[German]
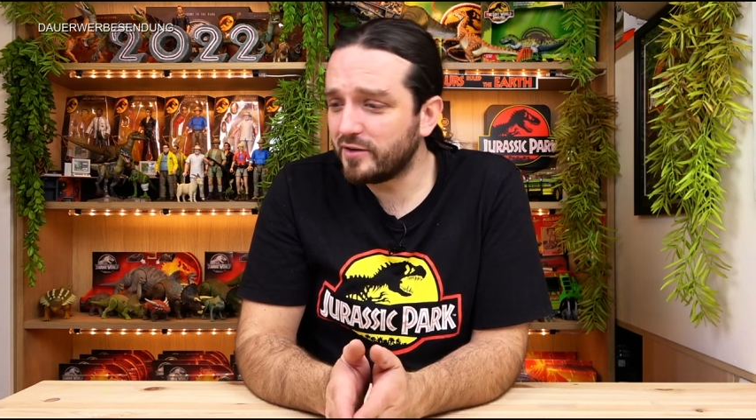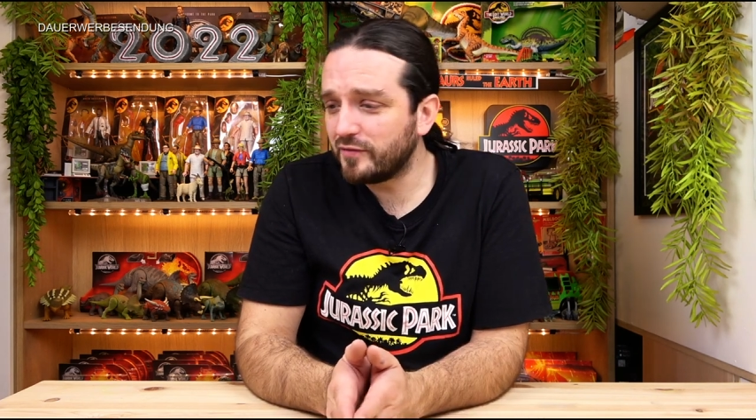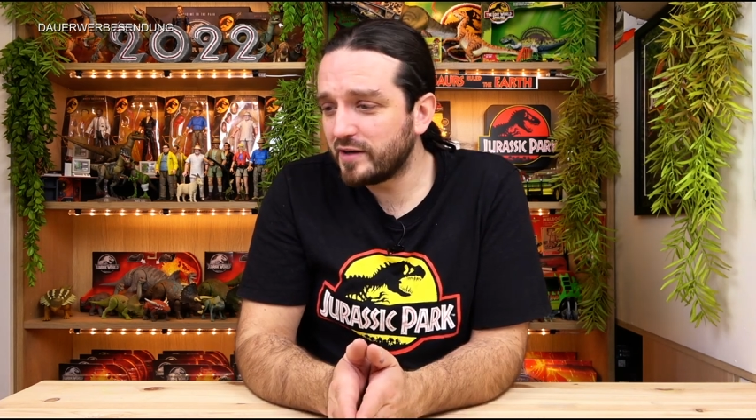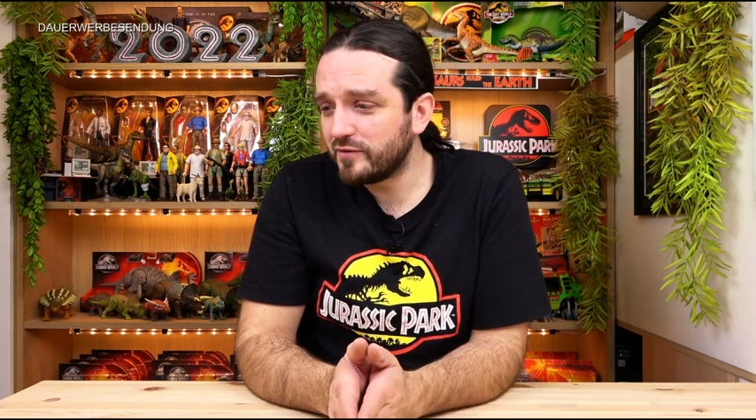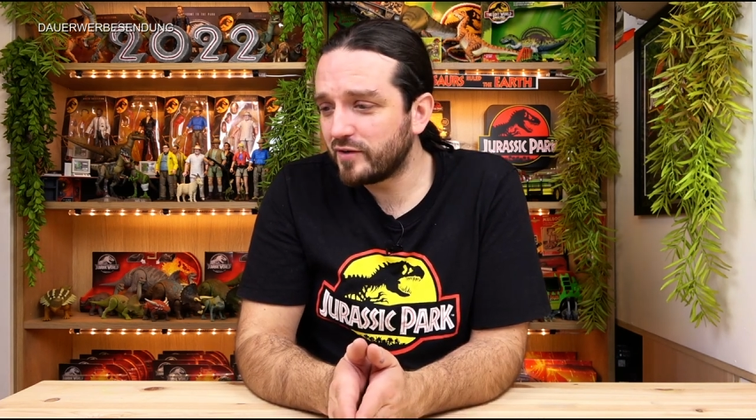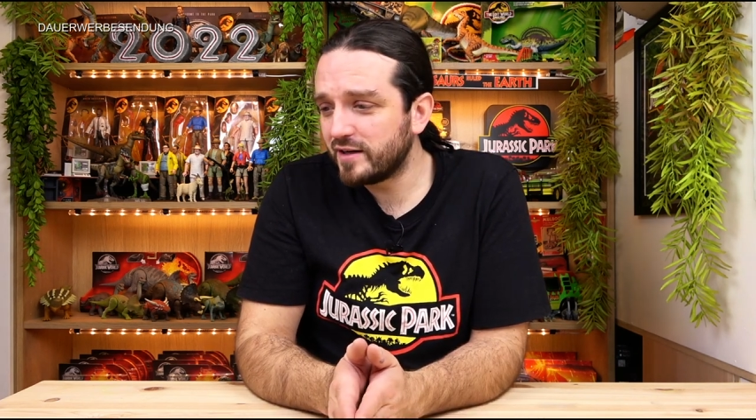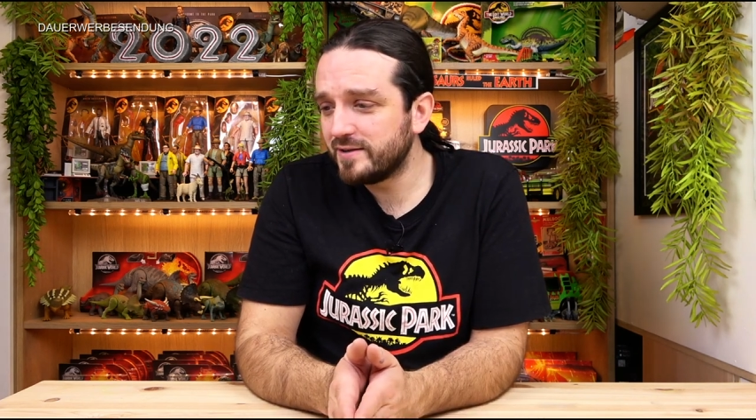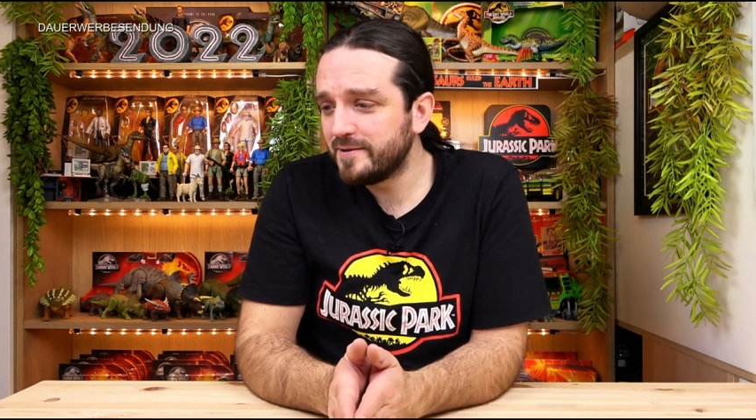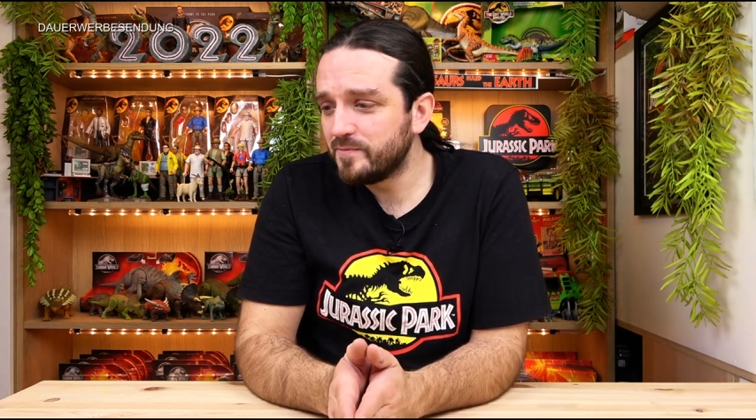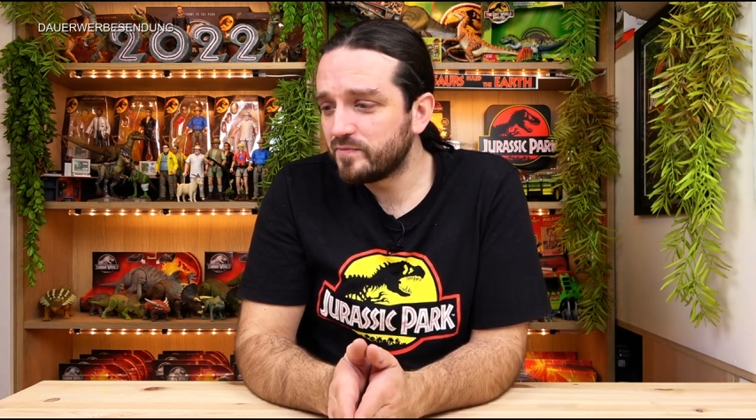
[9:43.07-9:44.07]
auf jeden
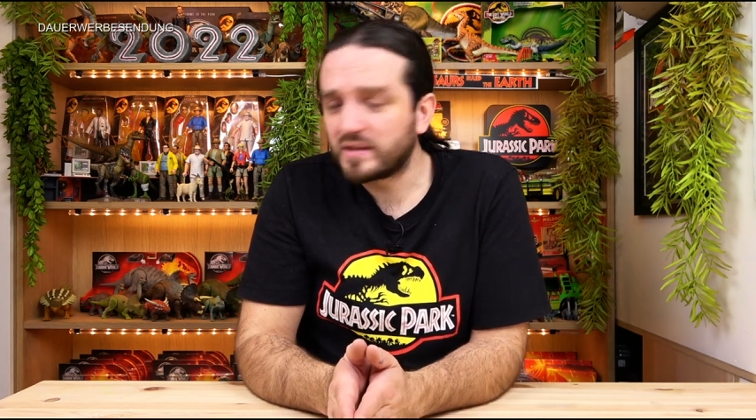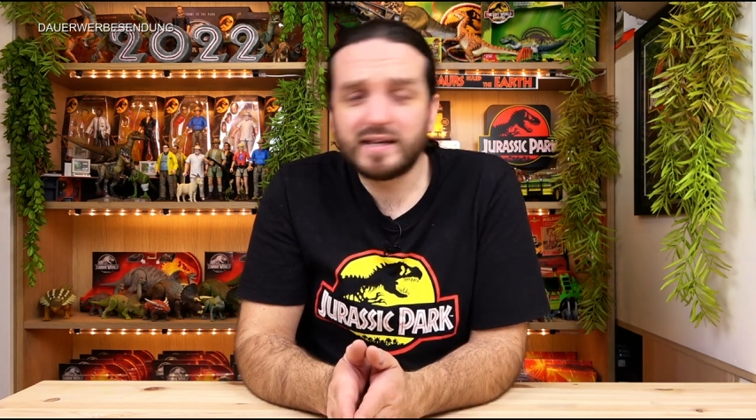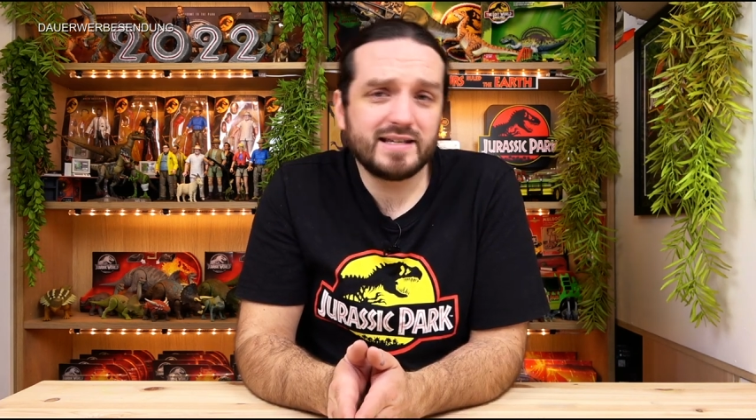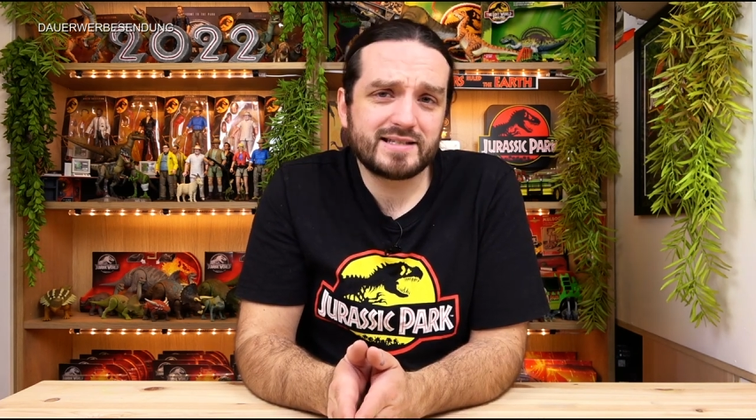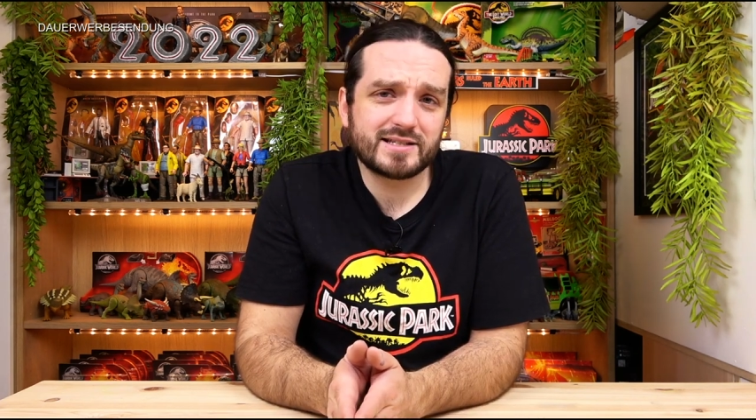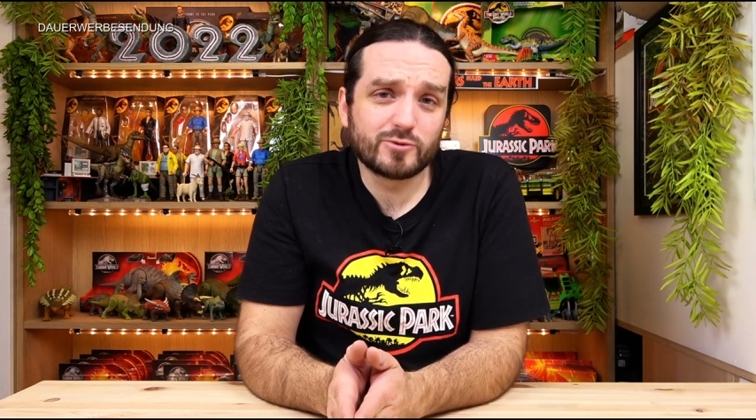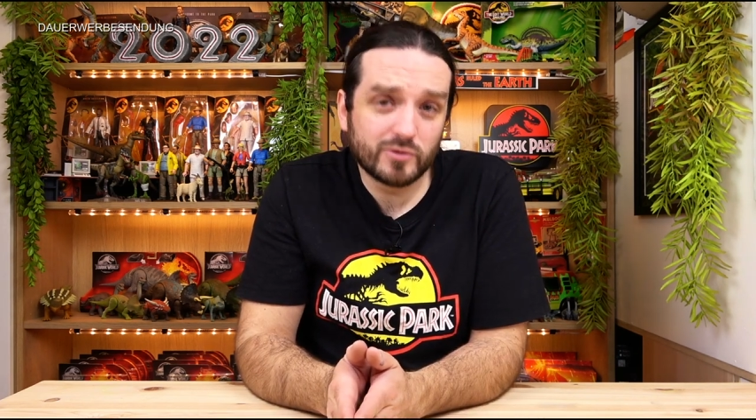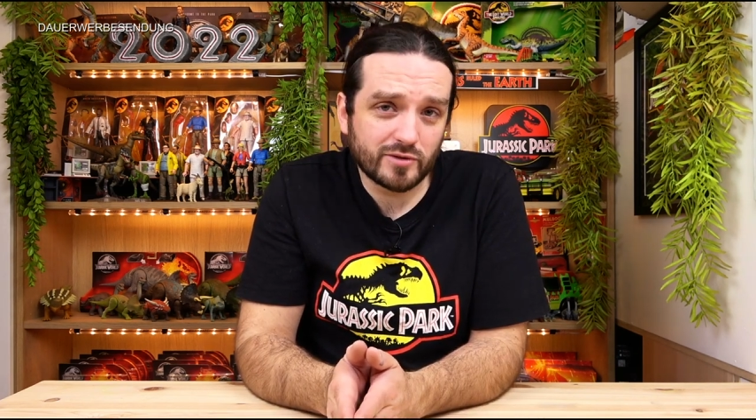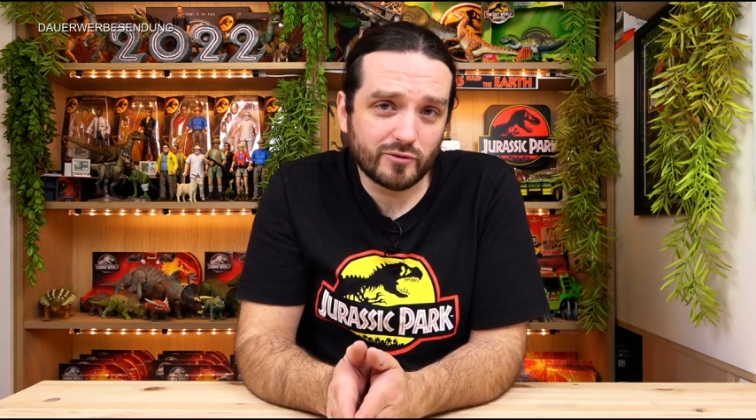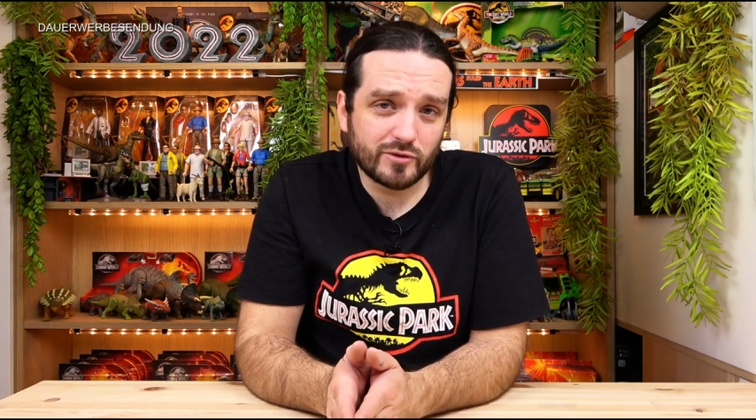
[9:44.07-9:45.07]
Fall ist es
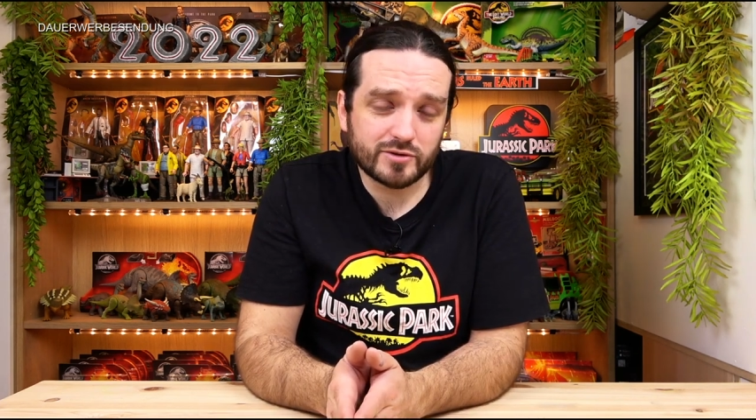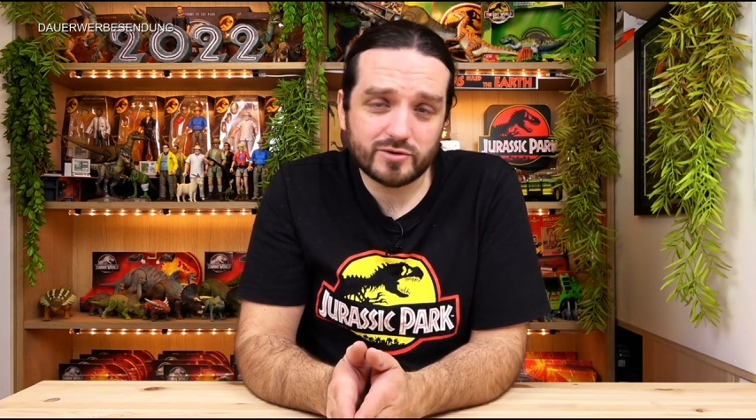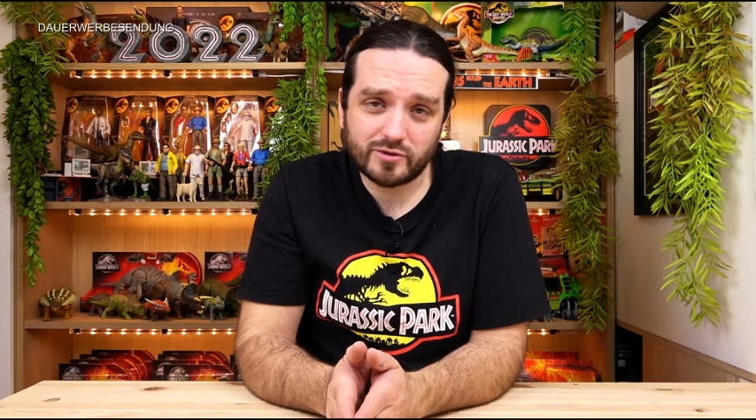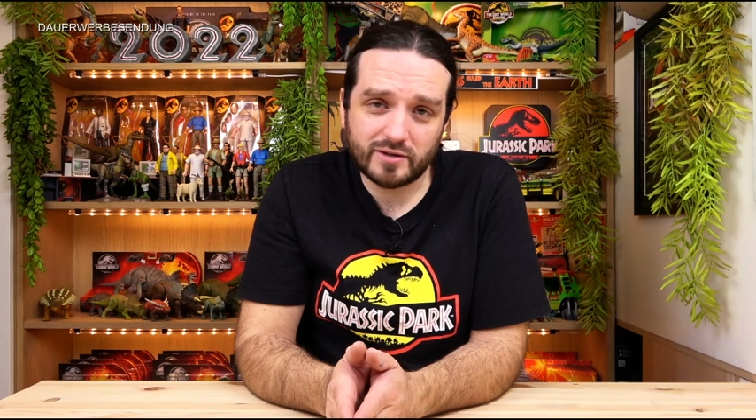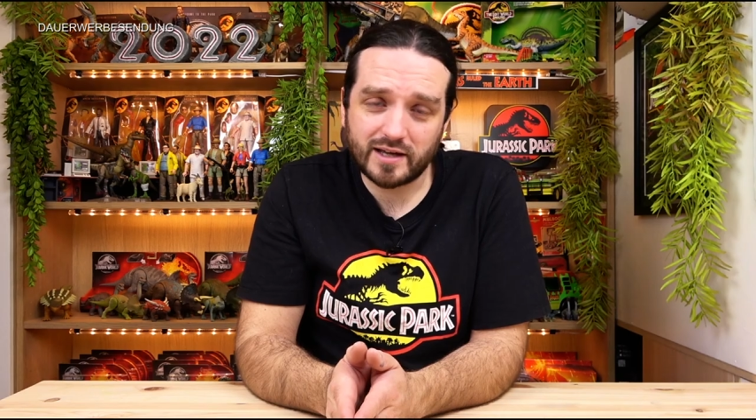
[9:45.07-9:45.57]
ungewohnt, Dr.